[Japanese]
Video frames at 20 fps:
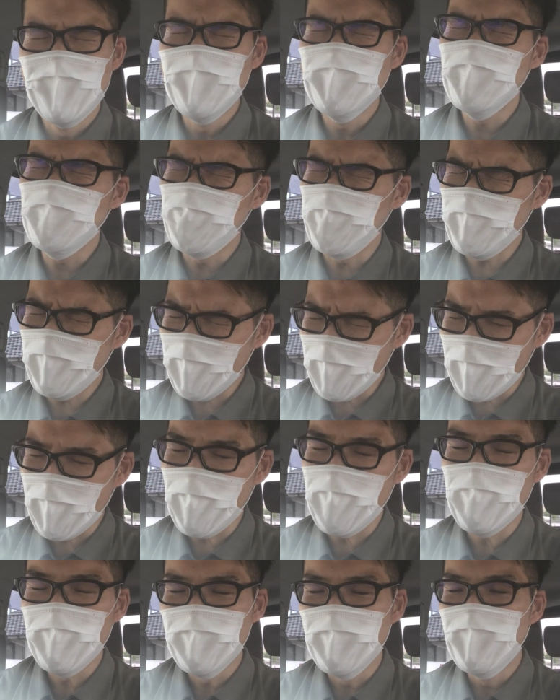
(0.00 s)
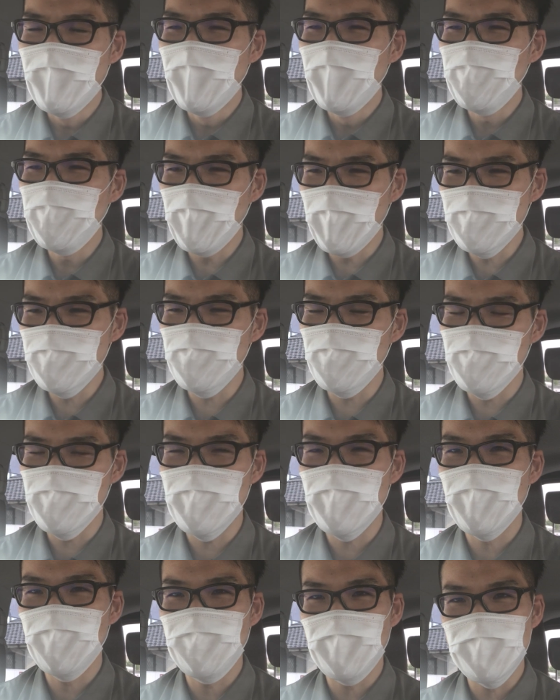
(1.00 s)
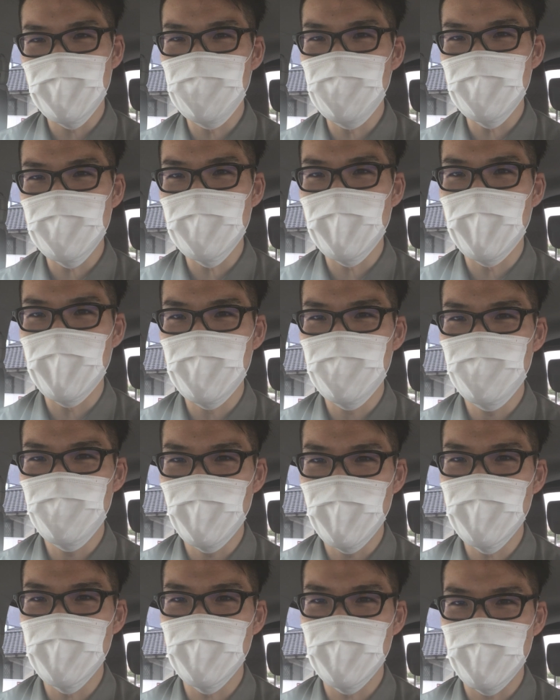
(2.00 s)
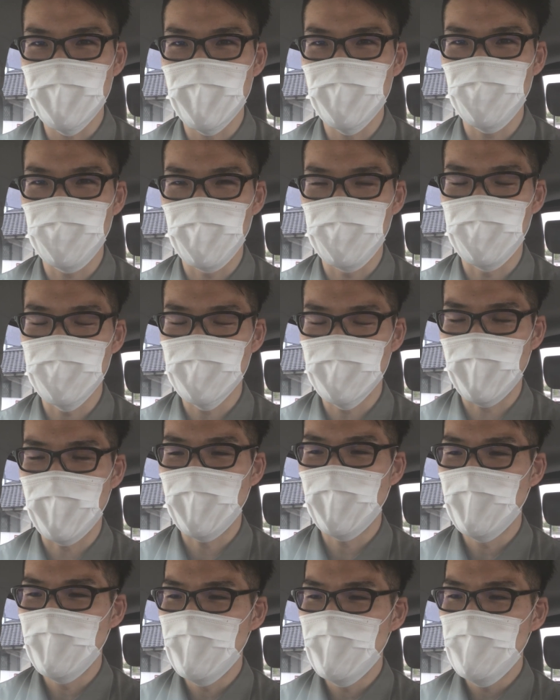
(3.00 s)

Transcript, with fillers: それがファンとしてはめちゃめちゃ嬉しいなと思いまして、